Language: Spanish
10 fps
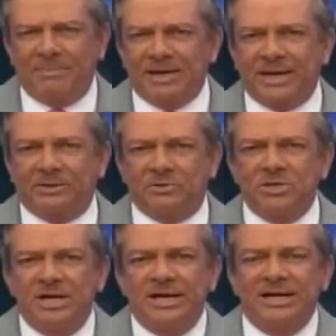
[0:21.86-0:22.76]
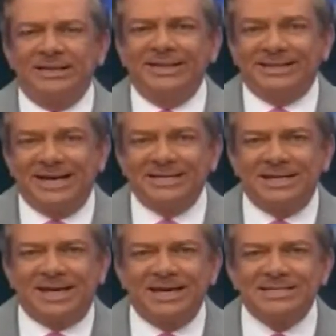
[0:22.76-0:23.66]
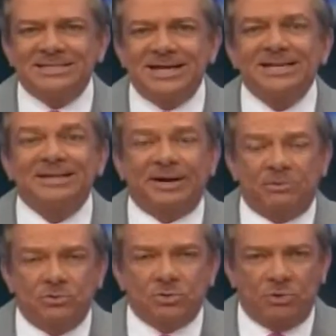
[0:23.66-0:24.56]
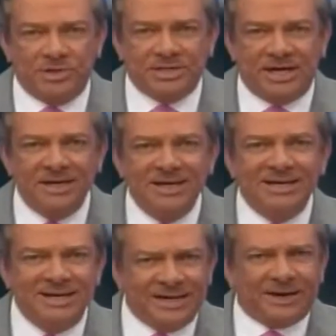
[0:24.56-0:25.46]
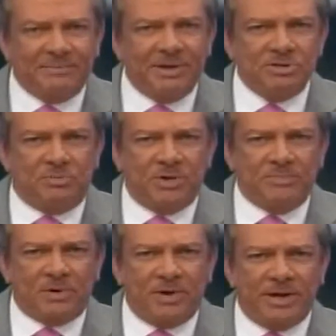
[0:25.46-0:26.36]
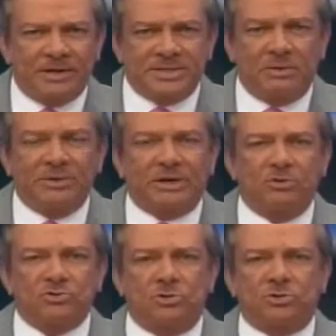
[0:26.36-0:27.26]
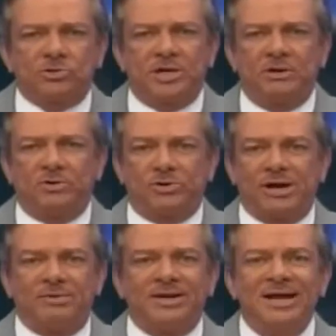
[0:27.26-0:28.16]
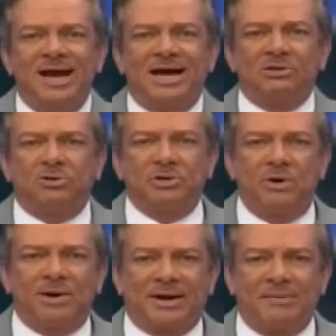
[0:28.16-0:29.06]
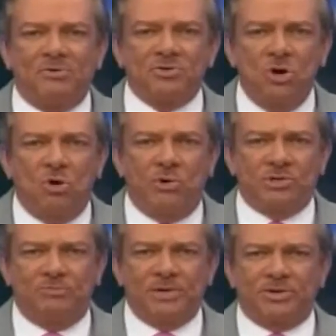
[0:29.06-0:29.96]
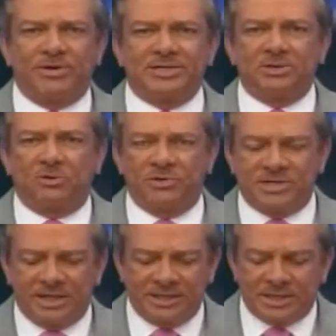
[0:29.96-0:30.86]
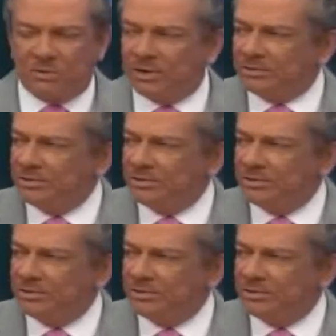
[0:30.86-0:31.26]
Para explicarnos en detalle qué es este recurso judicial y qué remedio puede proveer, se encuentra con nosotros el honorable Anthony Cuevas Ramos, juez superior del Centro Judicial de San